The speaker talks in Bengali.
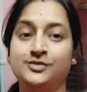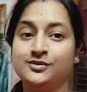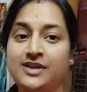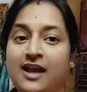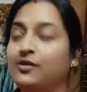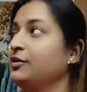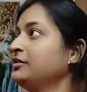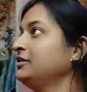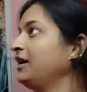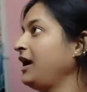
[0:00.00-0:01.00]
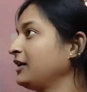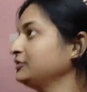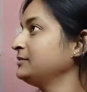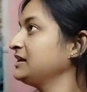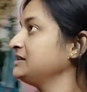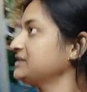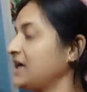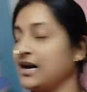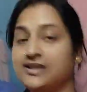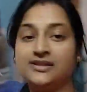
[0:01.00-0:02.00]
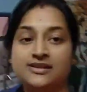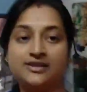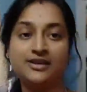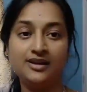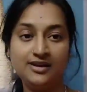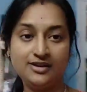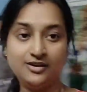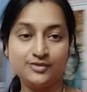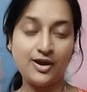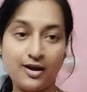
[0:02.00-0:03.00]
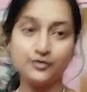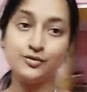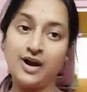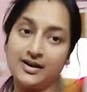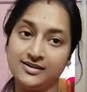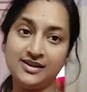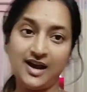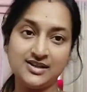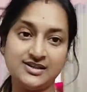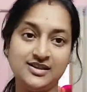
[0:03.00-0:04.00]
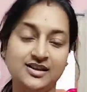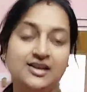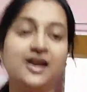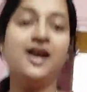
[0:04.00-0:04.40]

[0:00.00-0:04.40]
তো দেখো এখন বাজে সাড়ে তিনটে তো এখনও কার্তিক আসেনি